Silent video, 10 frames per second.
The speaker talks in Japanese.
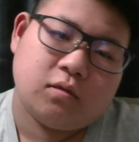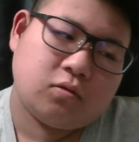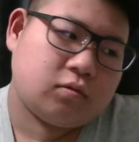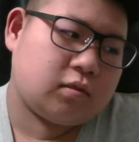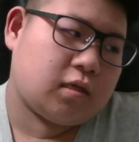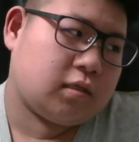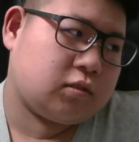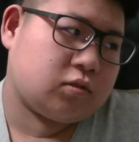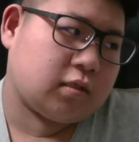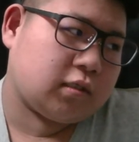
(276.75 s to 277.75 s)
取ったら
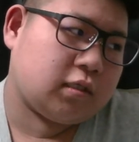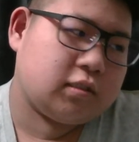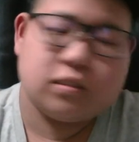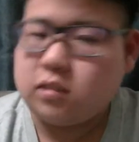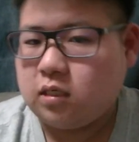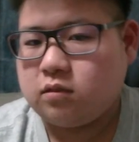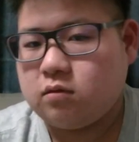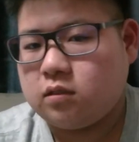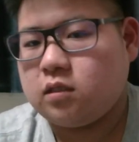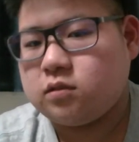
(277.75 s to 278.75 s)
著作権侵害って
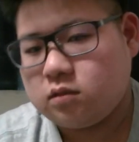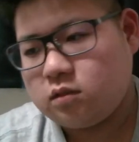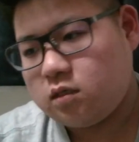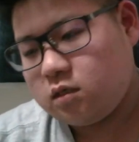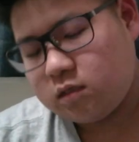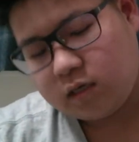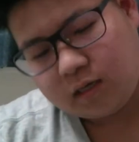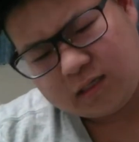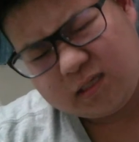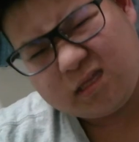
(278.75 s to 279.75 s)
言われたんですよね。なんか、
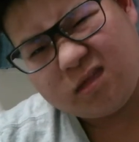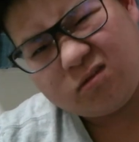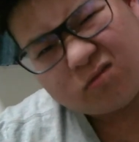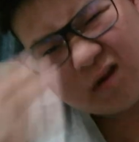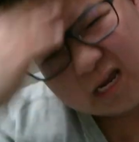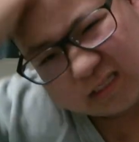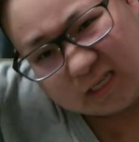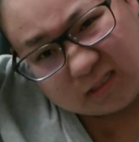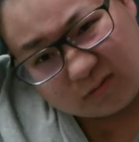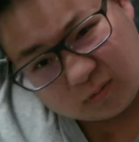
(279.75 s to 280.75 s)
任天堂と
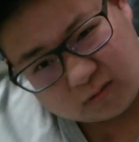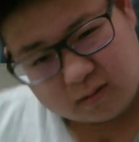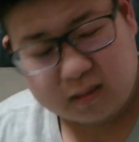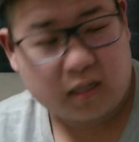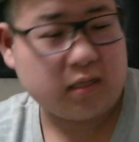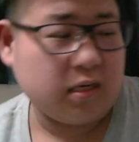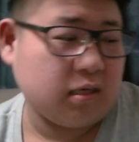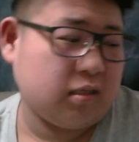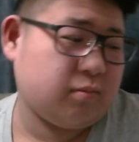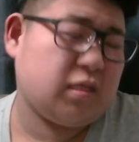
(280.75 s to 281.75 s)
ライセンス結ばなきゃいけな
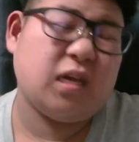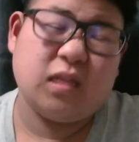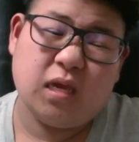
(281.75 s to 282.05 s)
いみたいで。